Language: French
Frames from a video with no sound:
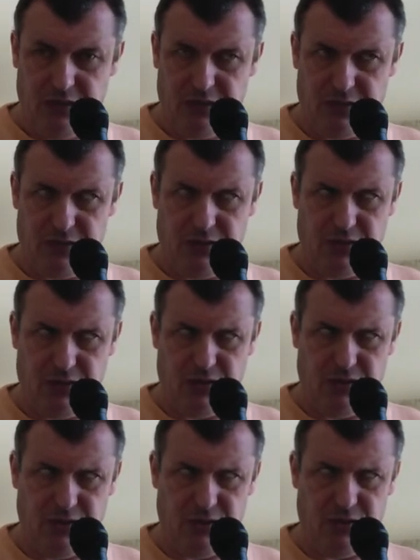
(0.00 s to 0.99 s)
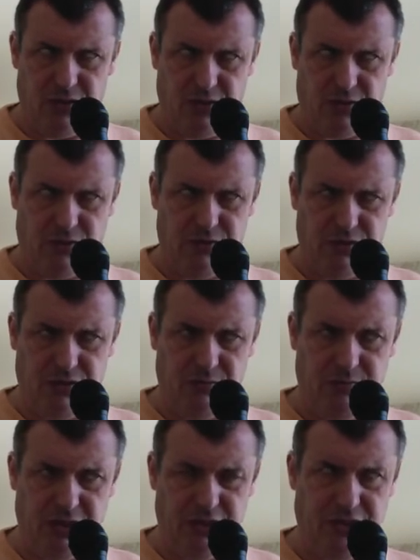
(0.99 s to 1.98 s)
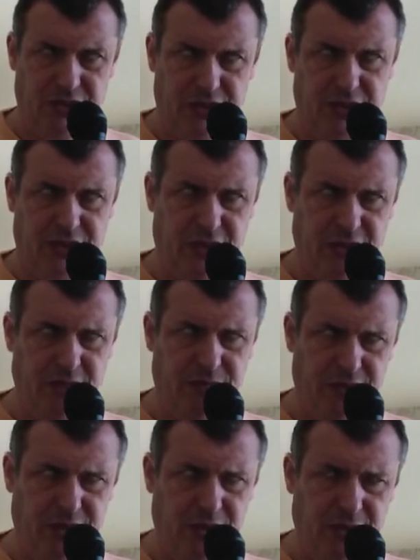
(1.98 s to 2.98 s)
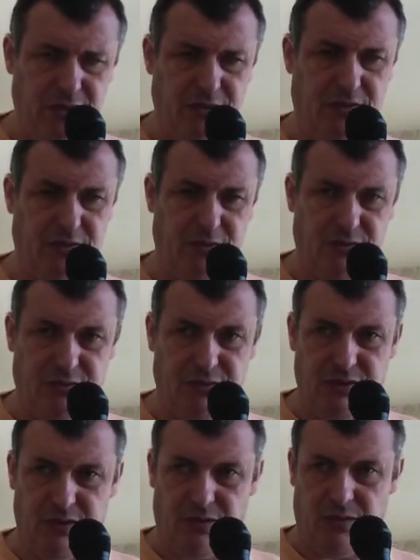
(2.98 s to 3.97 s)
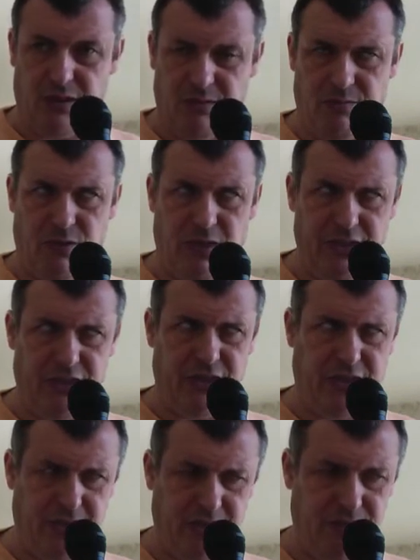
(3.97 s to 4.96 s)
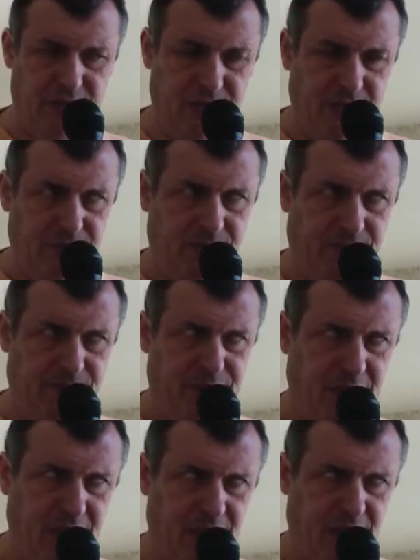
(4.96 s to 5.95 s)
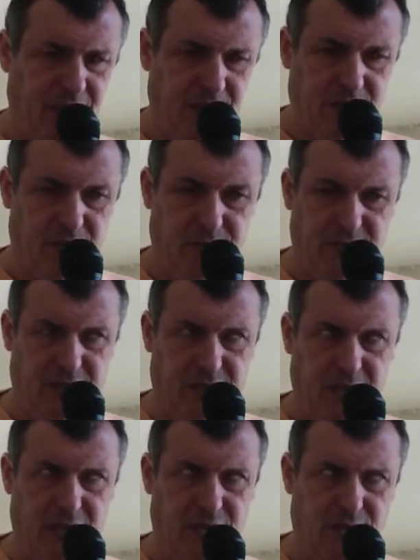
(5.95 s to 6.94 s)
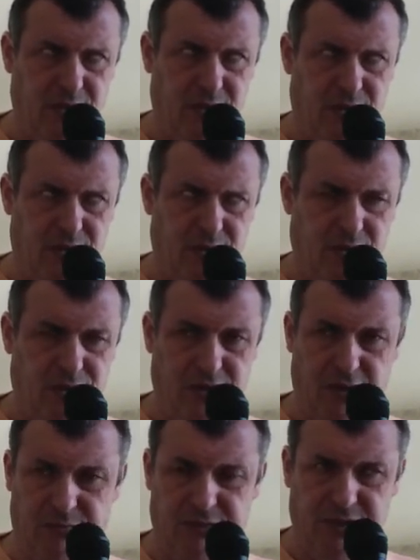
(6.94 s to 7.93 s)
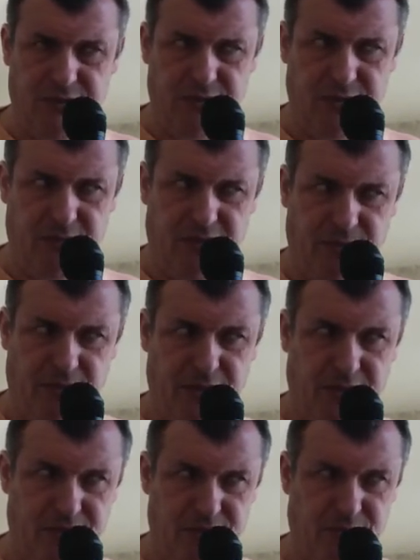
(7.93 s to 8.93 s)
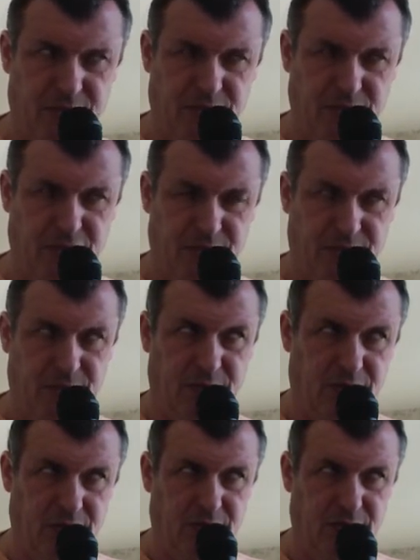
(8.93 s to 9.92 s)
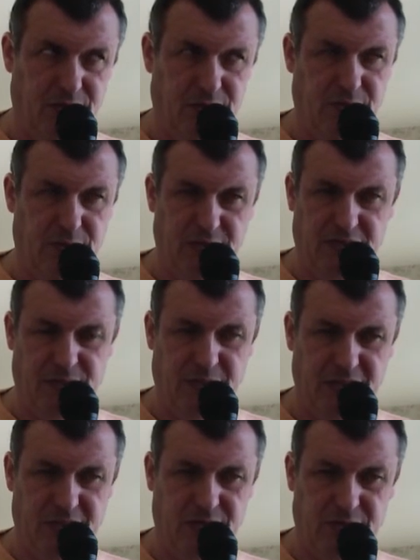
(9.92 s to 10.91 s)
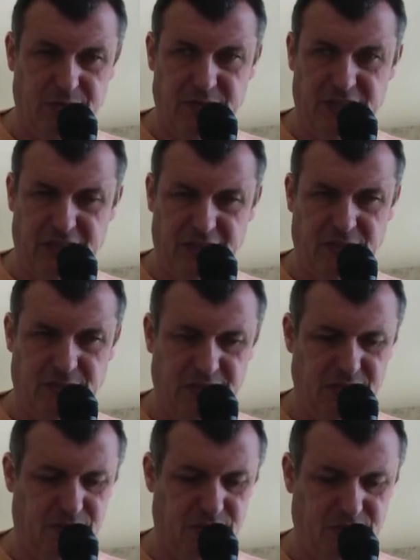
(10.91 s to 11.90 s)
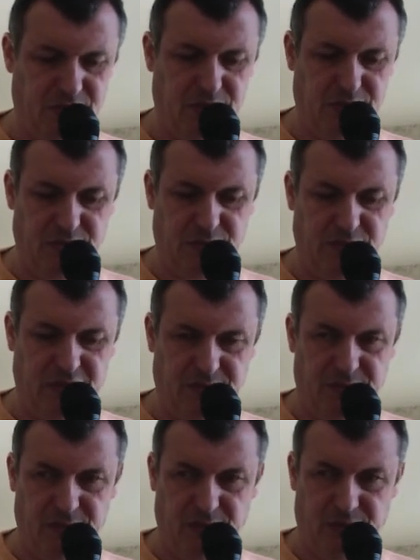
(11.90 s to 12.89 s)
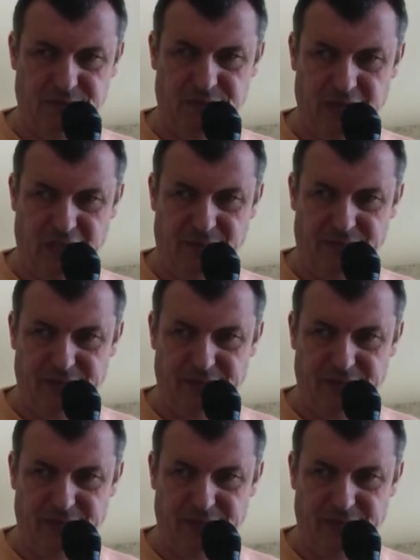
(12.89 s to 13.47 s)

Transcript: en une semaine, j'ai 4 DVD. Déjà, tu dis en un mois, j'ai 4 DVD. Comme ça, euh, c'est comme si je faisais ma semaine. Donc, tout simplement, euh, mes semaines, euh, mes quatre semaines, donc tout simplement. Voilà.